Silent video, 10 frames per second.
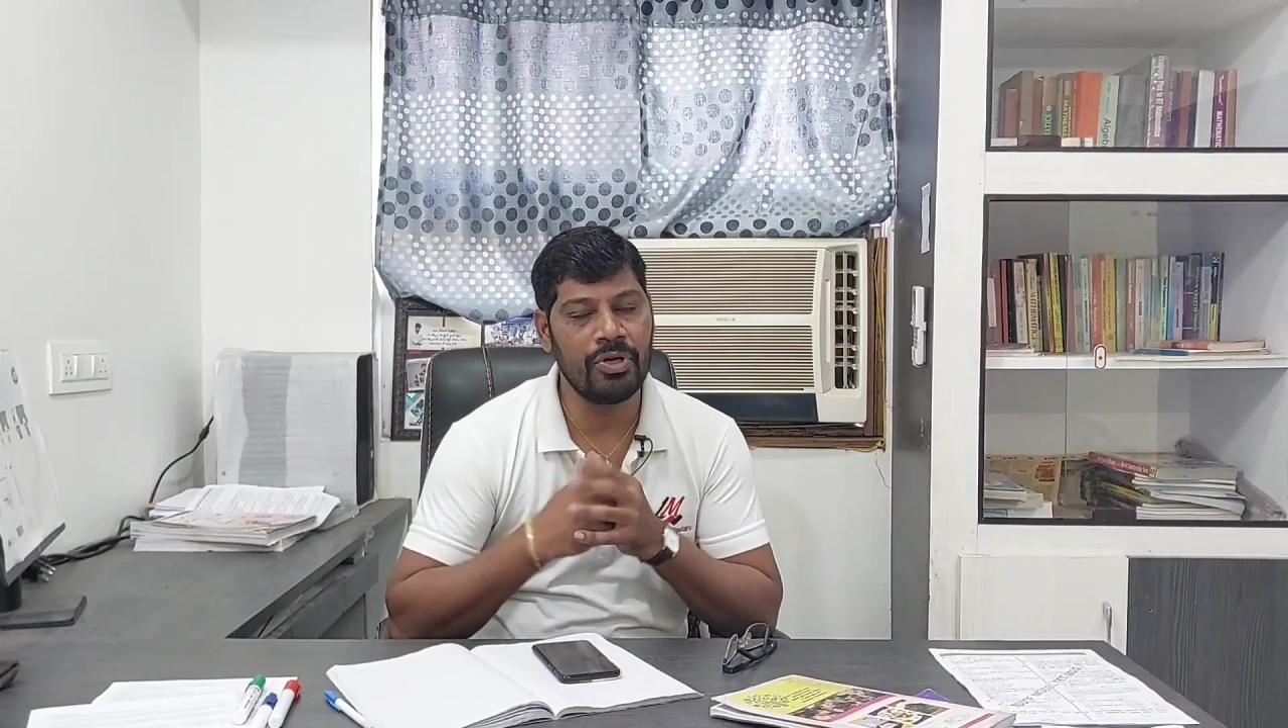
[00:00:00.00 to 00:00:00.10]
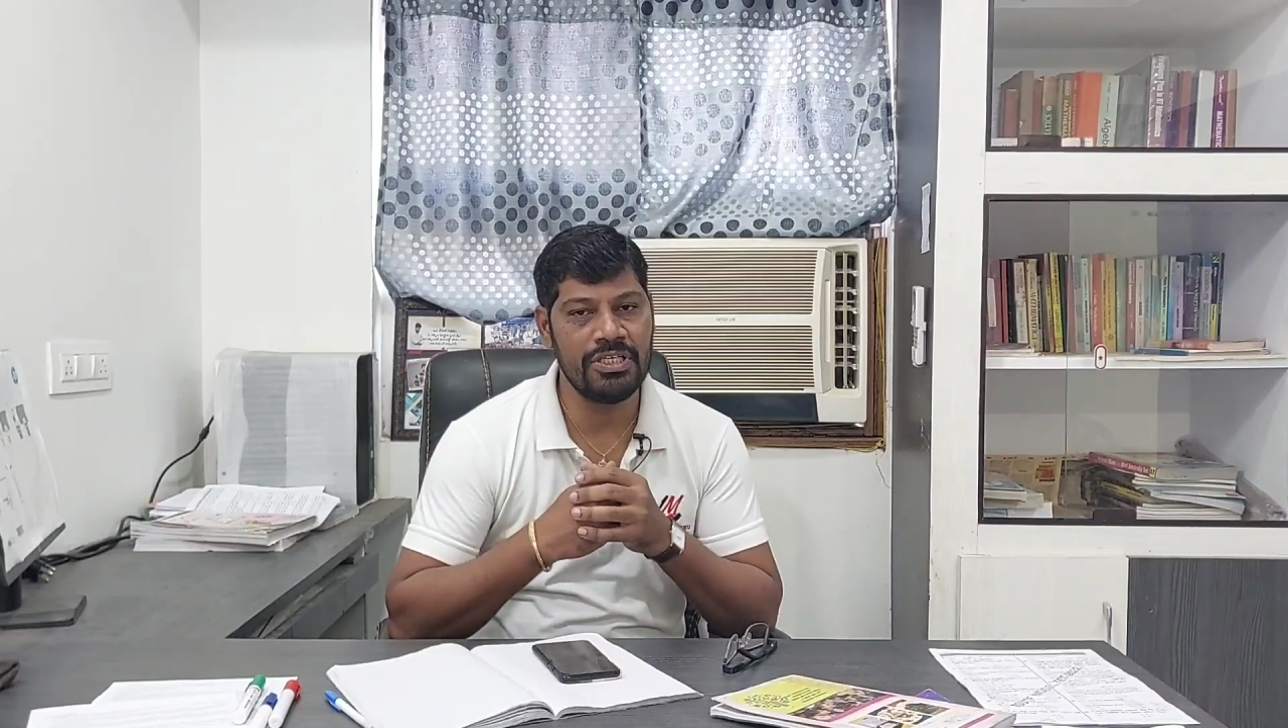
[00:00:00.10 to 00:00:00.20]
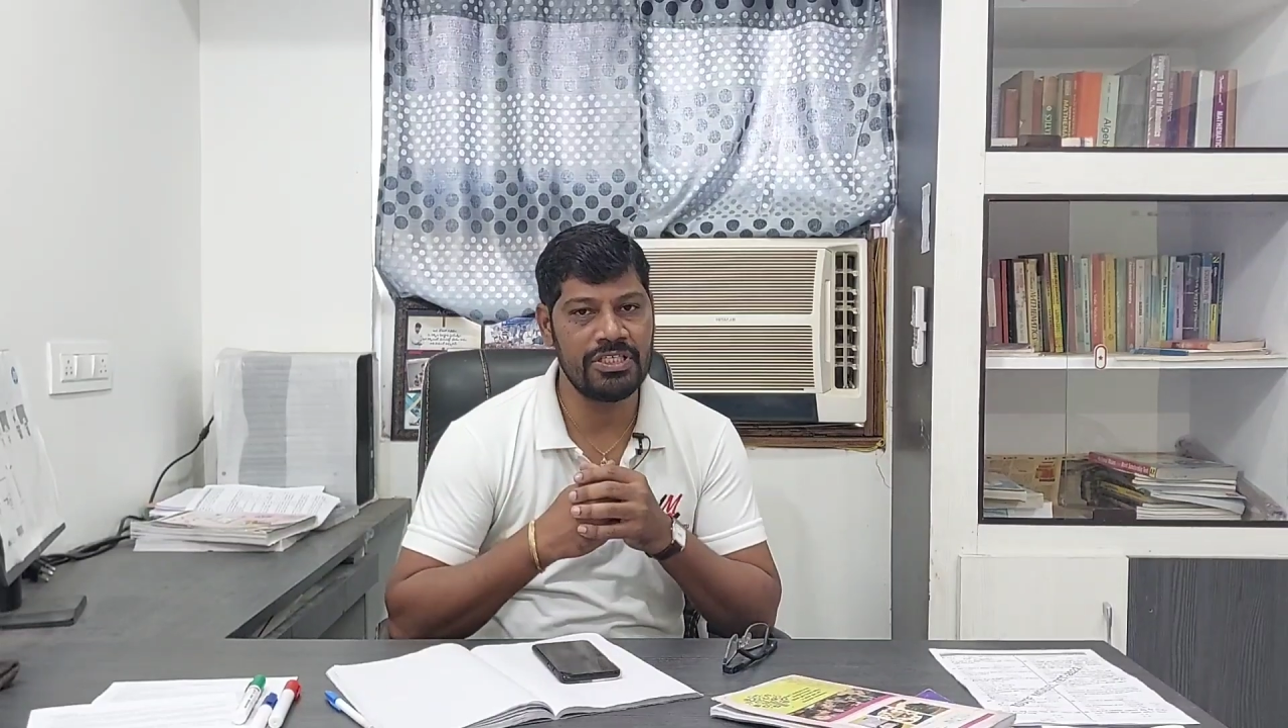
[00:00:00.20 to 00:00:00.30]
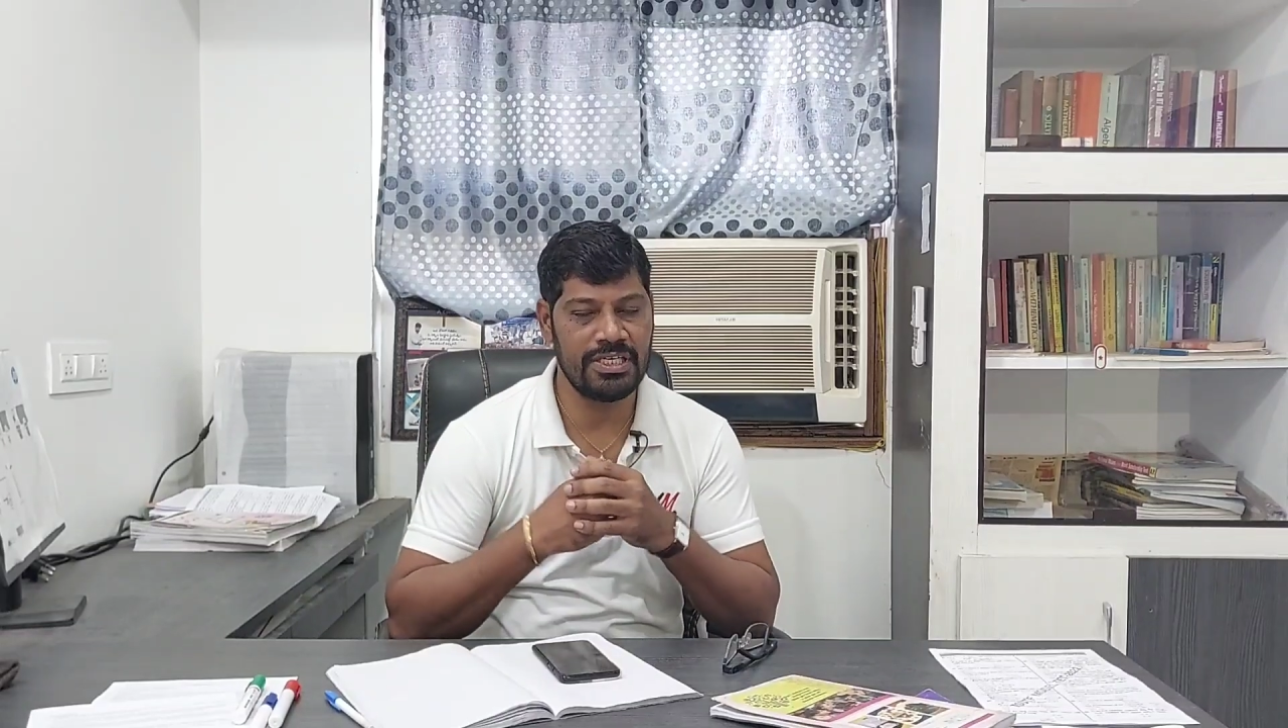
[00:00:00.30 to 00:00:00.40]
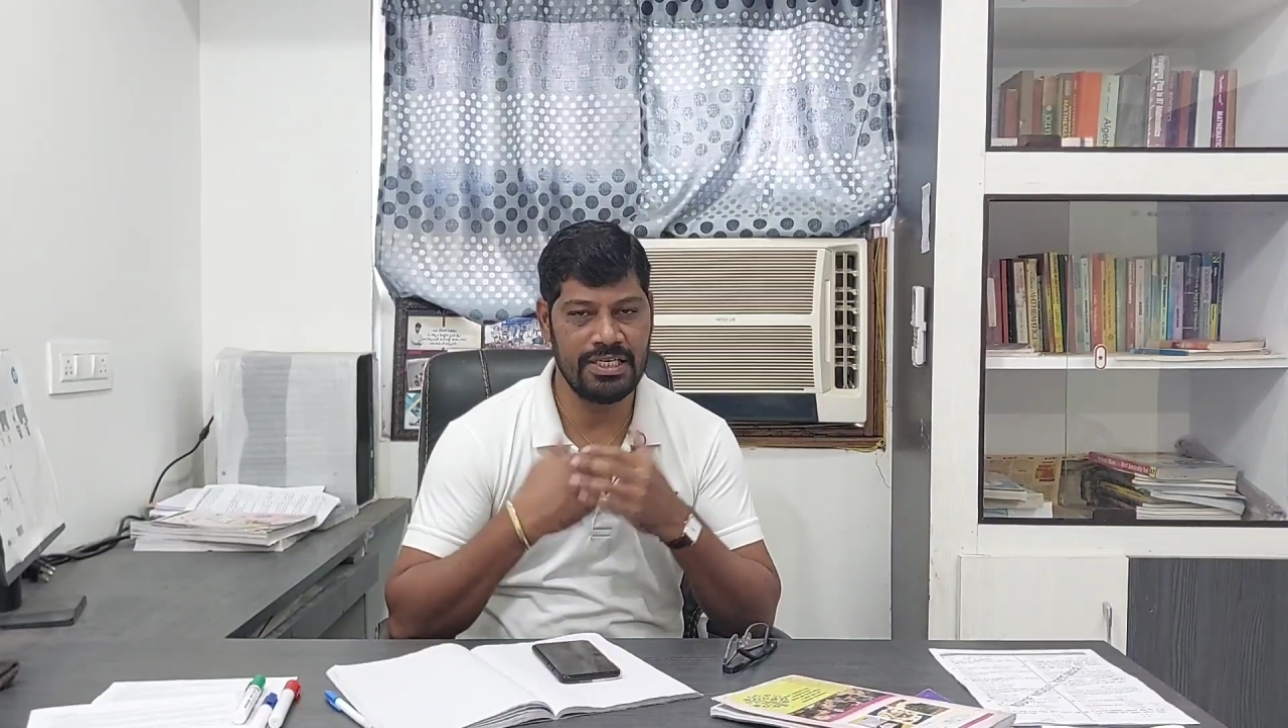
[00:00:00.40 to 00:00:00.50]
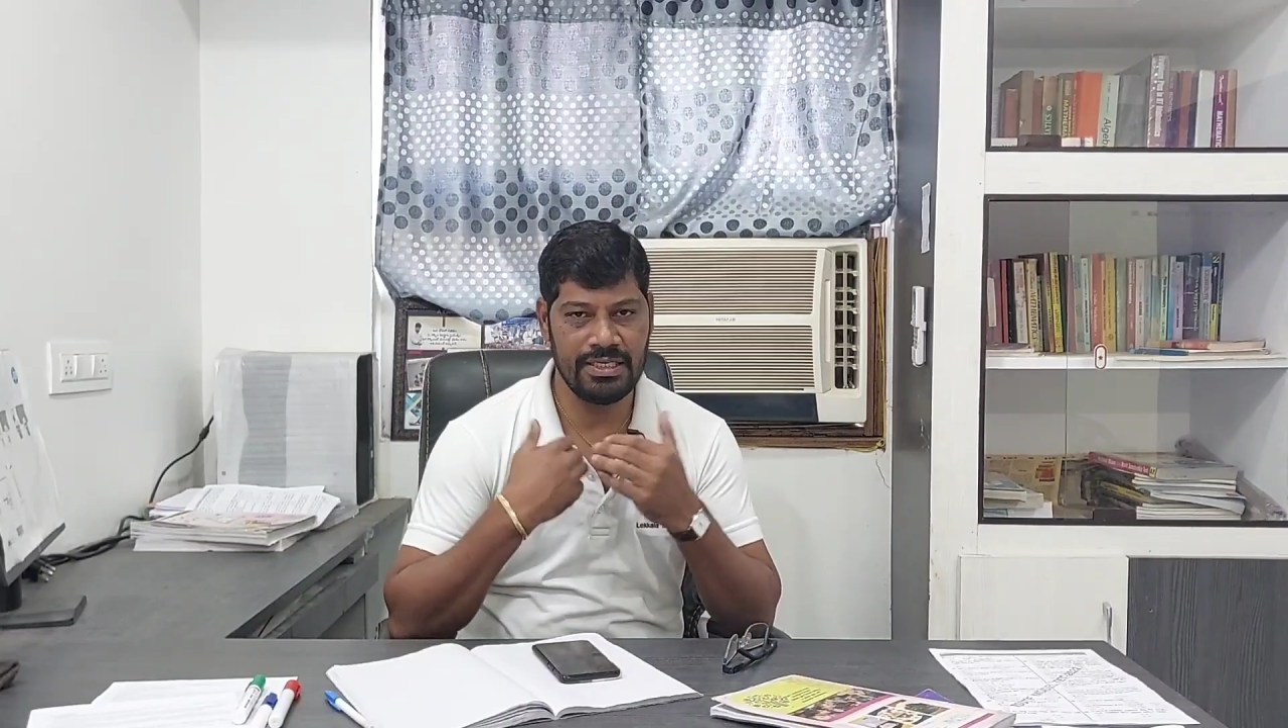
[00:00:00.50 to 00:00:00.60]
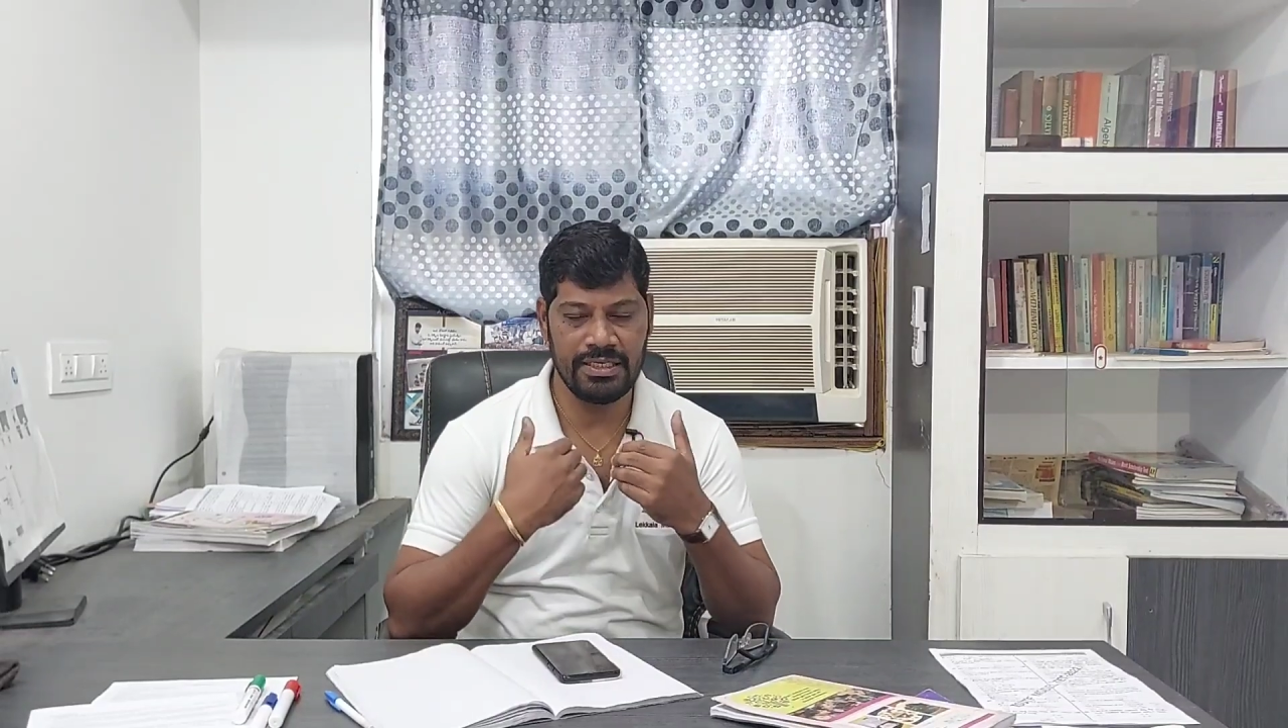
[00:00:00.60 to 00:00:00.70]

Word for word: గురించి